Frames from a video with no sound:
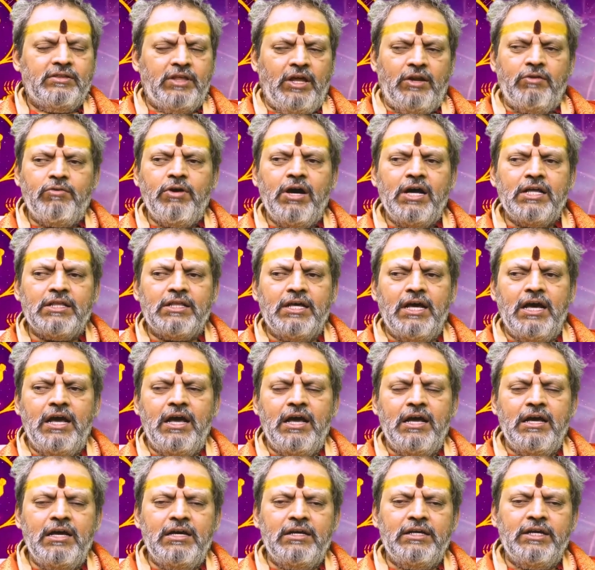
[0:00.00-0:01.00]
తర్వాత
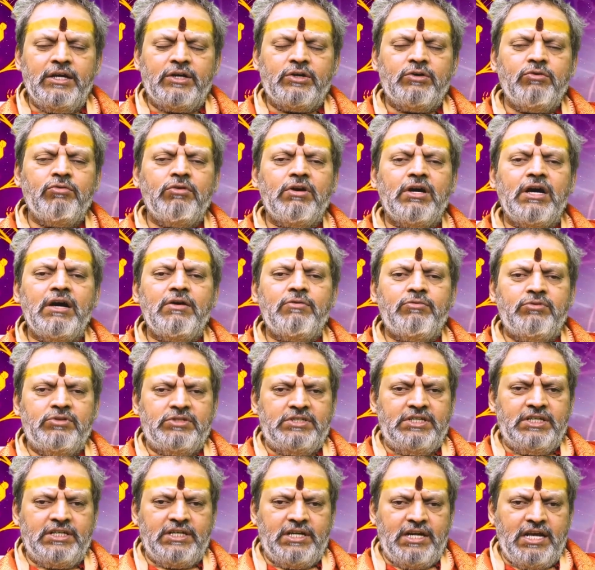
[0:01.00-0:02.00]
ఎక్కువగా
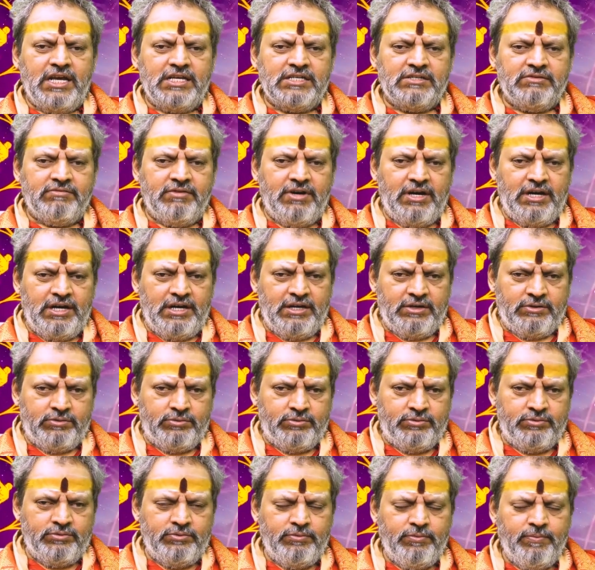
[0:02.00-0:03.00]
వృశ్చిక రాశి
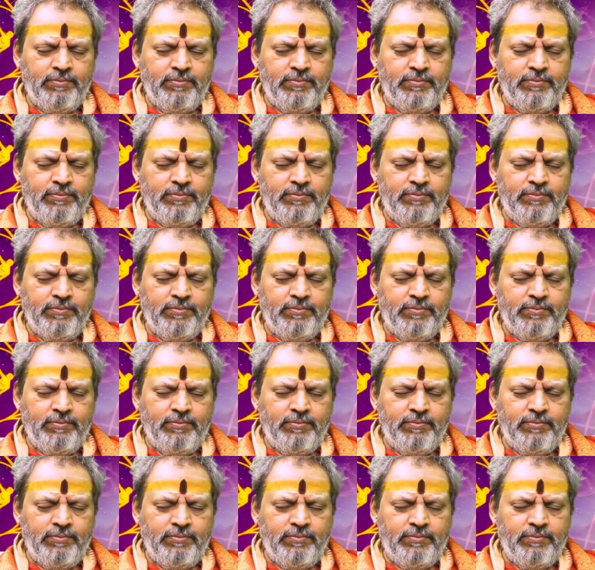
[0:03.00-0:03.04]
వాళ్లకు